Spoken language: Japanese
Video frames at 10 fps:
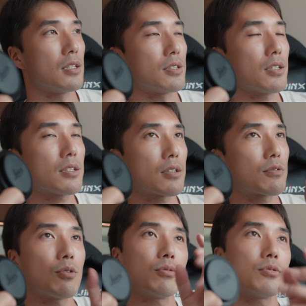電
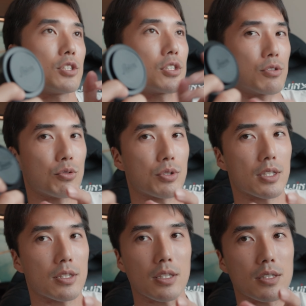源をオンにしてる状
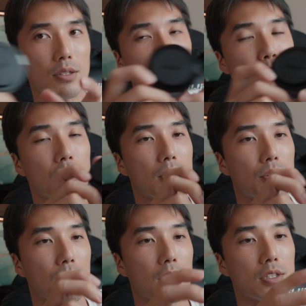態で
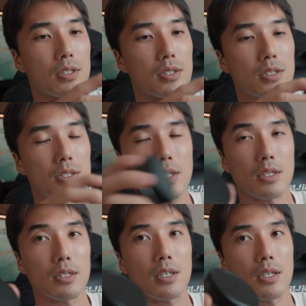ZV-1 とかにつ
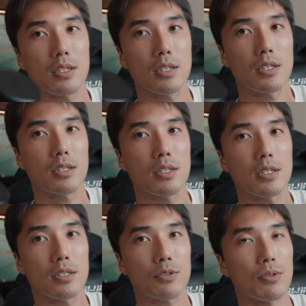けて、
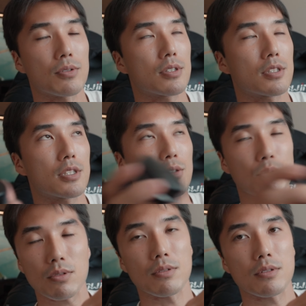そう、やる
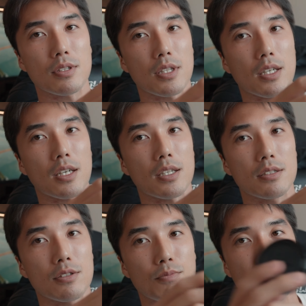と、なんか、
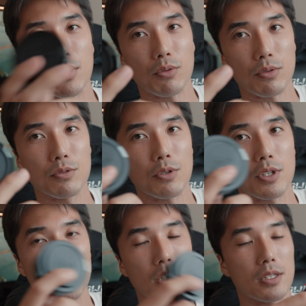うまいこと動
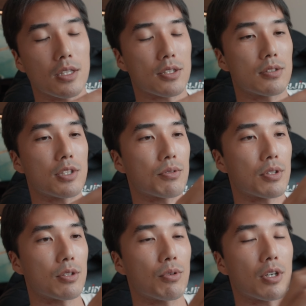き出すんですよ
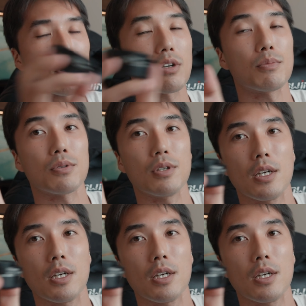ね。動画とかも。